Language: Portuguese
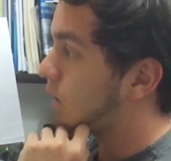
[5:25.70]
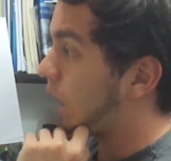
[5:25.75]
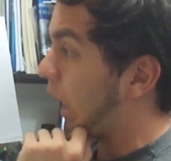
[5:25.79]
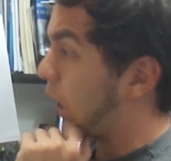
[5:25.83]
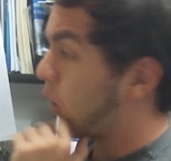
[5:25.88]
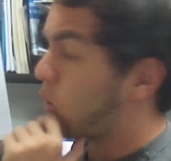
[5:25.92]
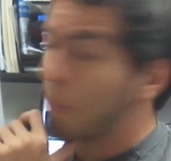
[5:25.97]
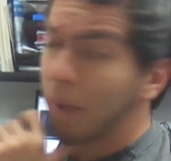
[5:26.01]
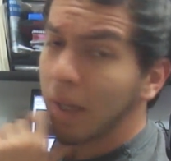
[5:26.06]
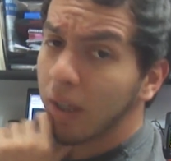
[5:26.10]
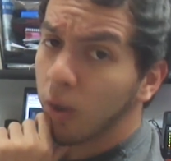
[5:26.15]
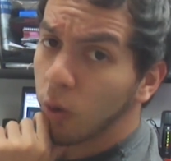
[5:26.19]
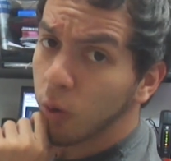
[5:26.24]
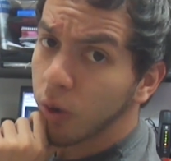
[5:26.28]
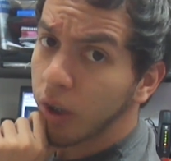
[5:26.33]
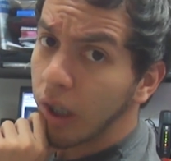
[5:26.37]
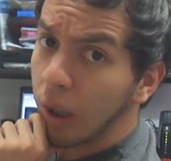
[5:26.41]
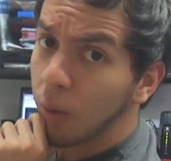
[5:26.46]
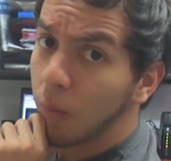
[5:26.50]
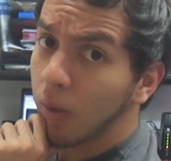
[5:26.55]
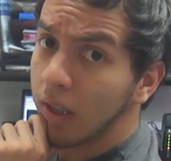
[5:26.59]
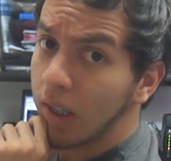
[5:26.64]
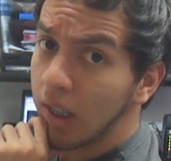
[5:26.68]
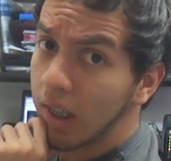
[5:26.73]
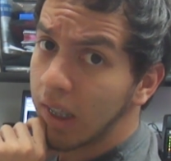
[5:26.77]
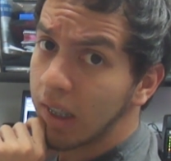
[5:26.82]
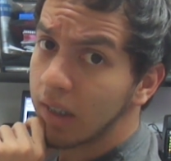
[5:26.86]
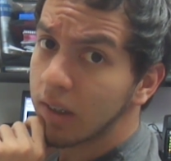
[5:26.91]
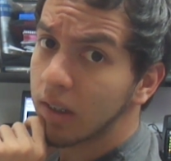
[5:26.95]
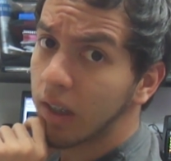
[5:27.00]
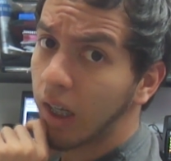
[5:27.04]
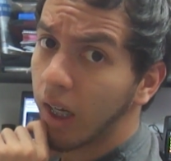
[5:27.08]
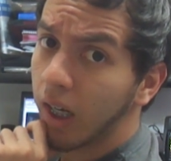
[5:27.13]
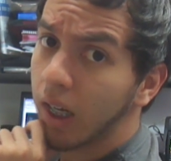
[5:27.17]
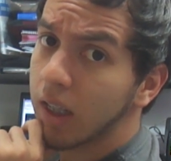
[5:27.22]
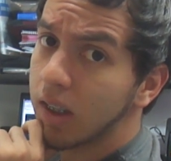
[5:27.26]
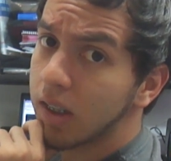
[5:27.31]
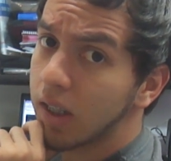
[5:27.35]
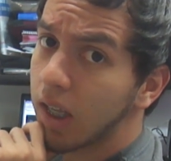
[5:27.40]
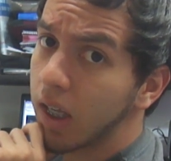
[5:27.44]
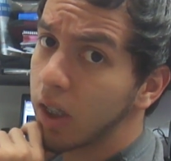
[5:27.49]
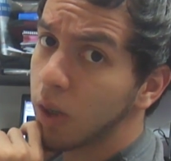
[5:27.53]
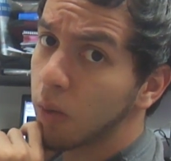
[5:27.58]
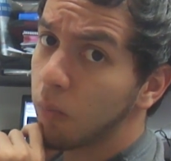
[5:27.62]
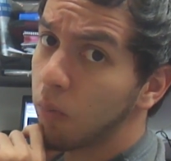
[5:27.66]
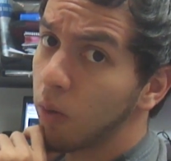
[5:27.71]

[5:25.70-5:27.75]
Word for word: Tá, e como é que eu chego aqui na estrela de sete